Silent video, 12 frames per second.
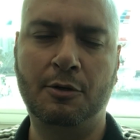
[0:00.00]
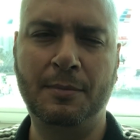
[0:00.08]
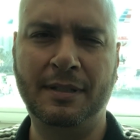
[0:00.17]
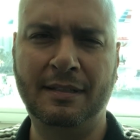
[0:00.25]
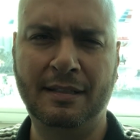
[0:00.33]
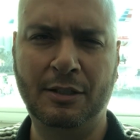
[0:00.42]

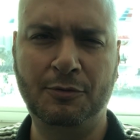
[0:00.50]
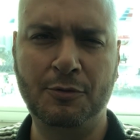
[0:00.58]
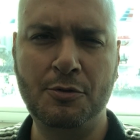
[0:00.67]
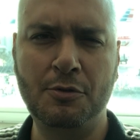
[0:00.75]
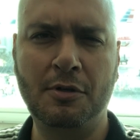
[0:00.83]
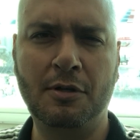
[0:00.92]
como a internet
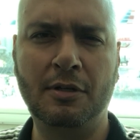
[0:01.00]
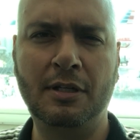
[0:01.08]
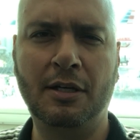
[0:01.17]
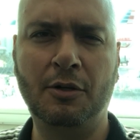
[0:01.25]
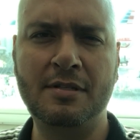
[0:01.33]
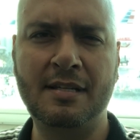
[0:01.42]
funciona e
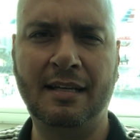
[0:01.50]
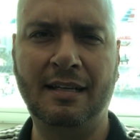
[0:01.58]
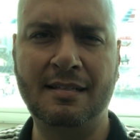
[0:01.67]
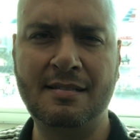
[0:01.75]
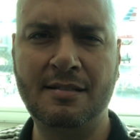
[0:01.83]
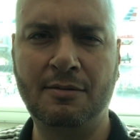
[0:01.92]
a nossa
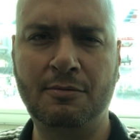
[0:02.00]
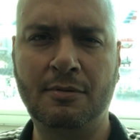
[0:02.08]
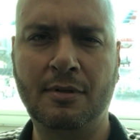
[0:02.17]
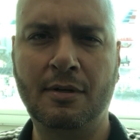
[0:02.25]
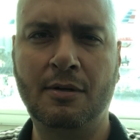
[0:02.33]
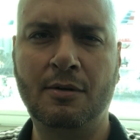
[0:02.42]
relação
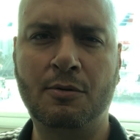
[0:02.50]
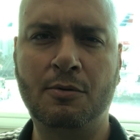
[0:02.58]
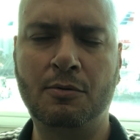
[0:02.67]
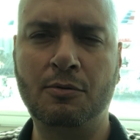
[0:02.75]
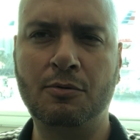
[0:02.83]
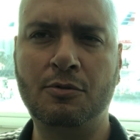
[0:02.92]

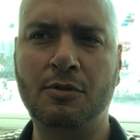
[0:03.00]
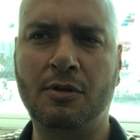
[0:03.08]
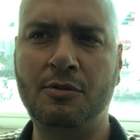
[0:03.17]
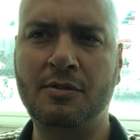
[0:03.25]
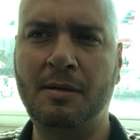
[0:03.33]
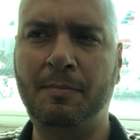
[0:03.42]
com os
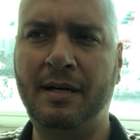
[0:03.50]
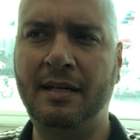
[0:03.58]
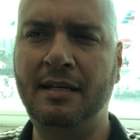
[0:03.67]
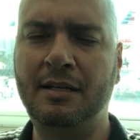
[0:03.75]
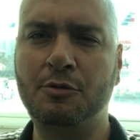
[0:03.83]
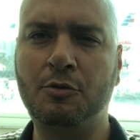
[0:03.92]
nossos
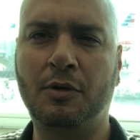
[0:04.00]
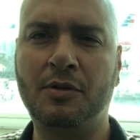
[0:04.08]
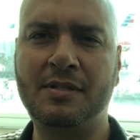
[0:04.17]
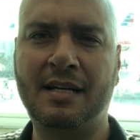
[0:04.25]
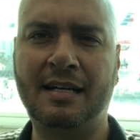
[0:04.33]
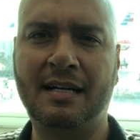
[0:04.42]
aparelhos, com a
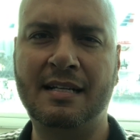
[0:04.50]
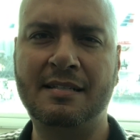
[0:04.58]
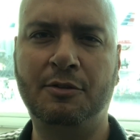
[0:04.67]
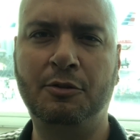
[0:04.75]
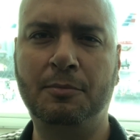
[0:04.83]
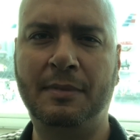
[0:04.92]
nossa
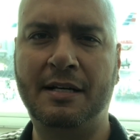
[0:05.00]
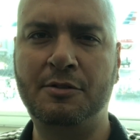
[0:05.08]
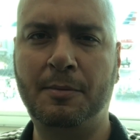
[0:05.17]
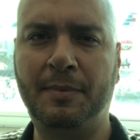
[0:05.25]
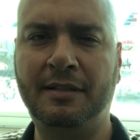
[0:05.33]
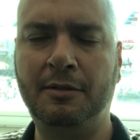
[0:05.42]
casa e tudo mais.
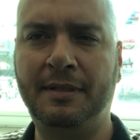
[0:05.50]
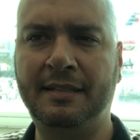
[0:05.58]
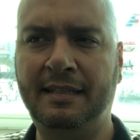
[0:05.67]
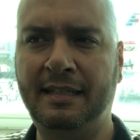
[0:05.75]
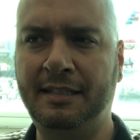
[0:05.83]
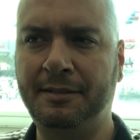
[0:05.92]
Só para ter uma
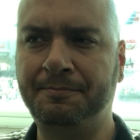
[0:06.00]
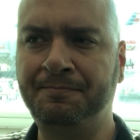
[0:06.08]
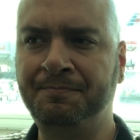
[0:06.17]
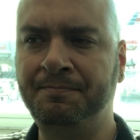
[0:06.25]
ideia,